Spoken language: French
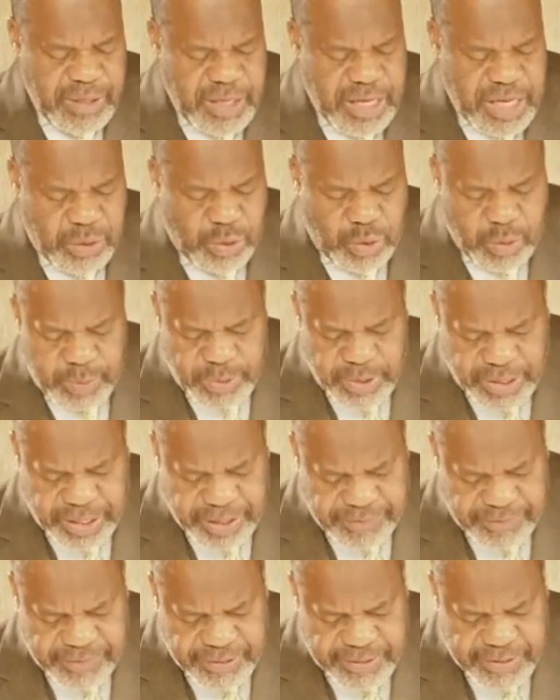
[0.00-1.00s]
et demeurer
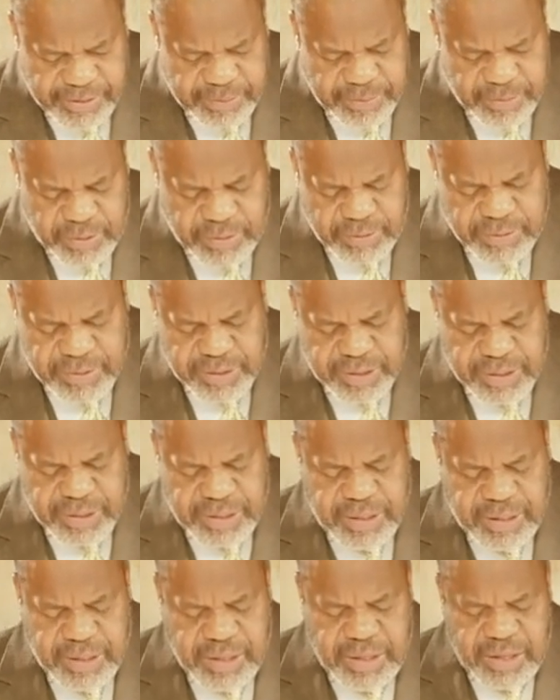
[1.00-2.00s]
effectivement
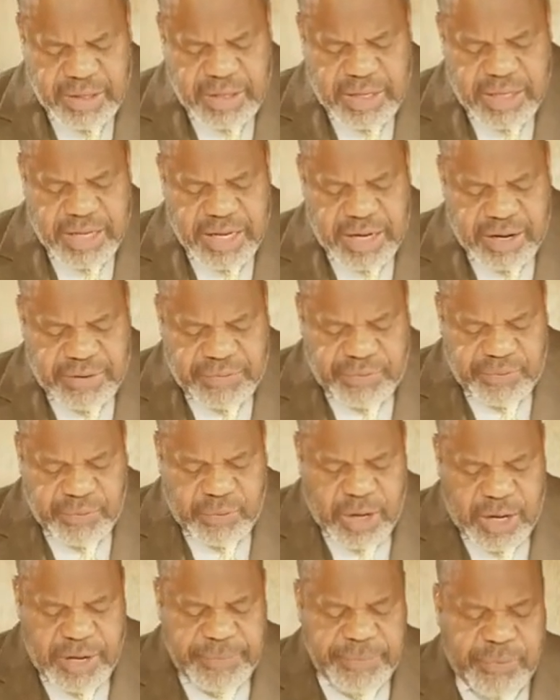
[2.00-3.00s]
aussi dans la
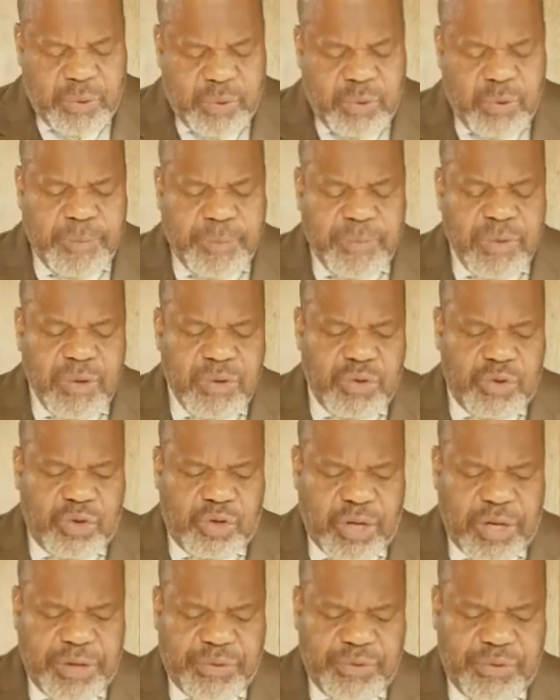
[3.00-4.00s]
foi que
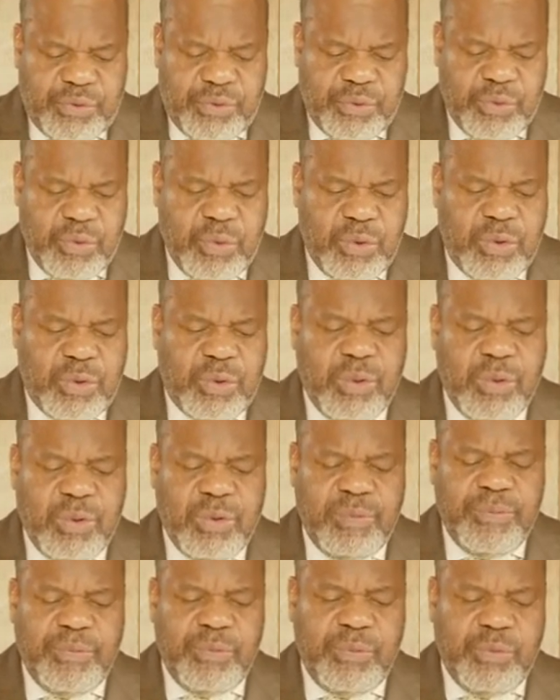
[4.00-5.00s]
chaque jour que
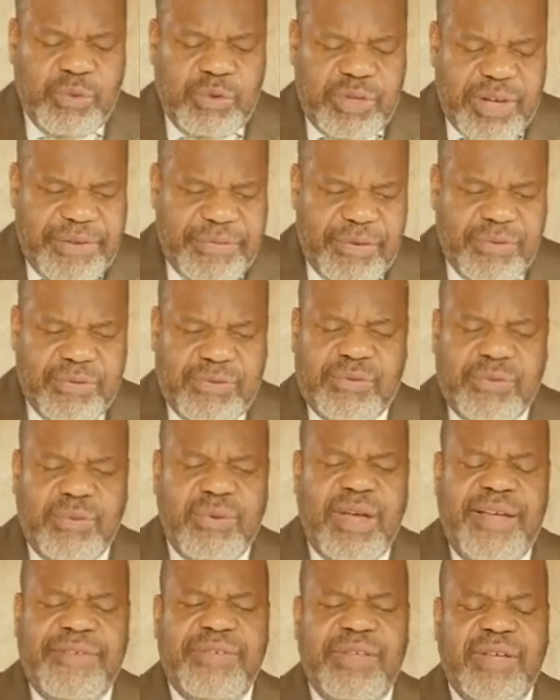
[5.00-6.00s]
nous
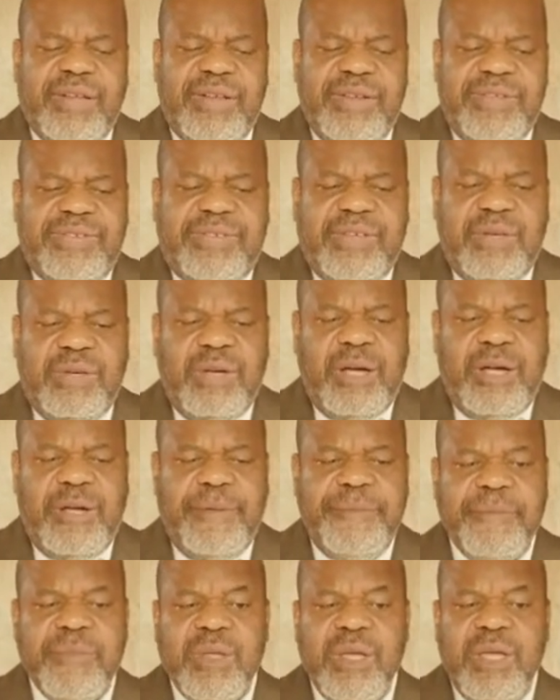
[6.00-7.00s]
avançons avec le Seigneur,
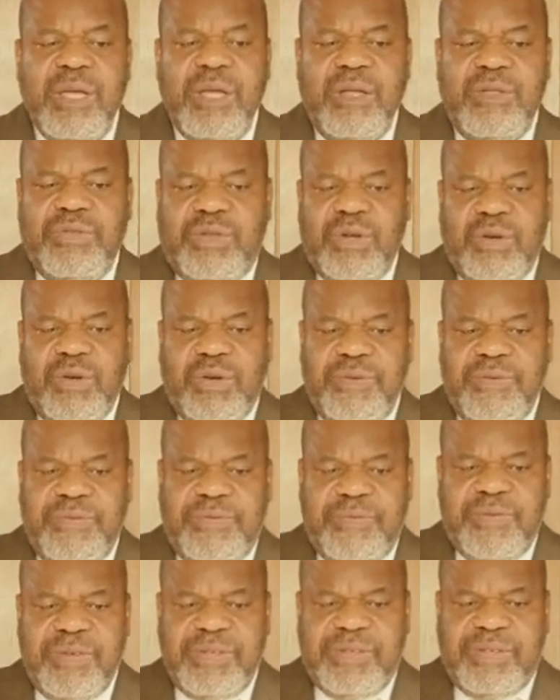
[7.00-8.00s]
en tant que
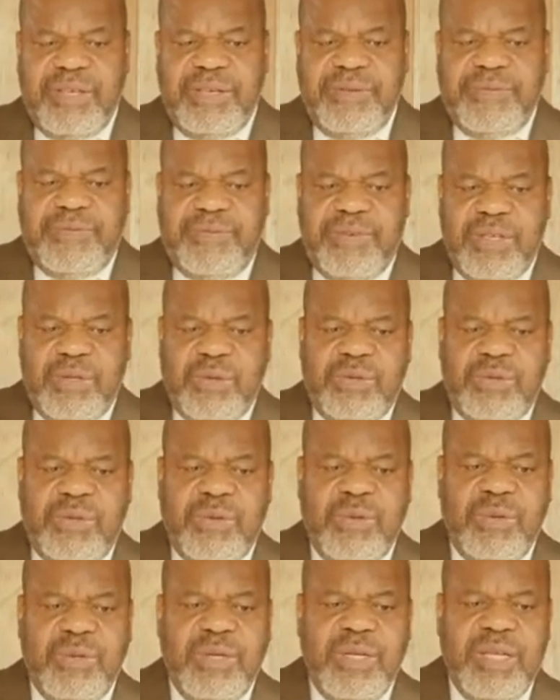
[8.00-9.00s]
fils et filles de
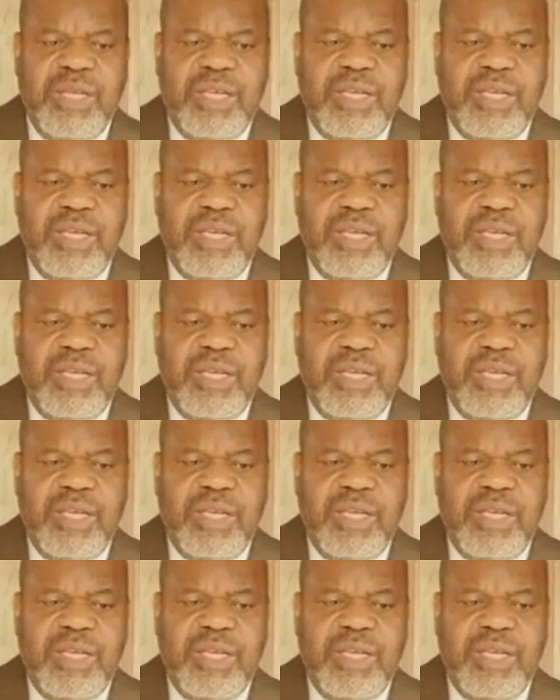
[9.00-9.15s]
Dieu,